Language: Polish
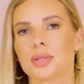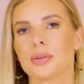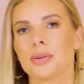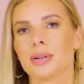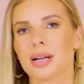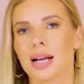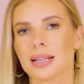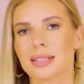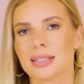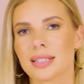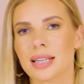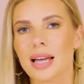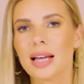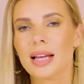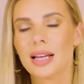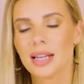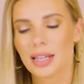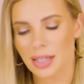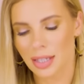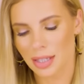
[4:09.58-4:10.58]
okazję,
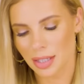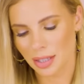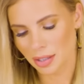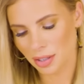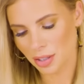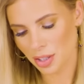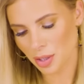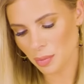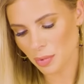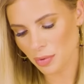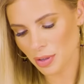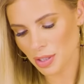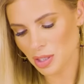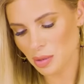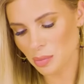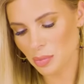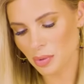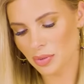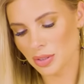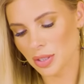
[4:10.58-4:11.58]
żeby
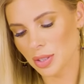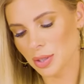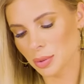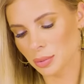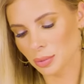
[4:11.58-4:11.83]
właśnie powiedzieć,